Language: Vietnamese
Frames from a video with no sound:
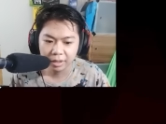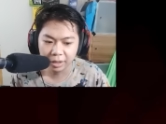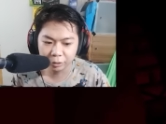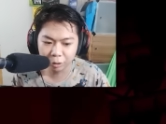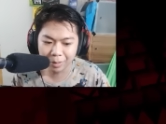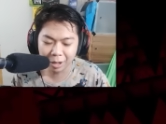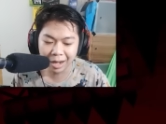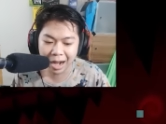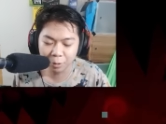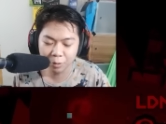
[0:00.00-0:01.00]
à, tôi không hề
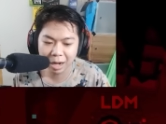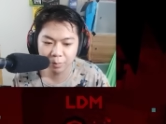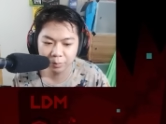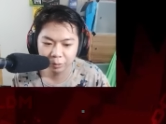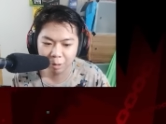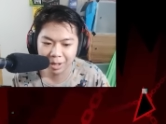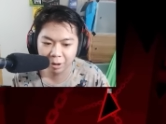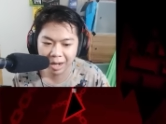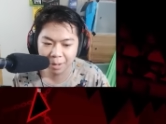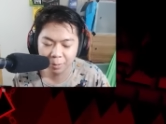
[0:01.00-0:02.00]
hợp luôn không tôi không
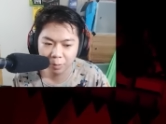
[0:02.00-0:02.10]
hề hợp luôn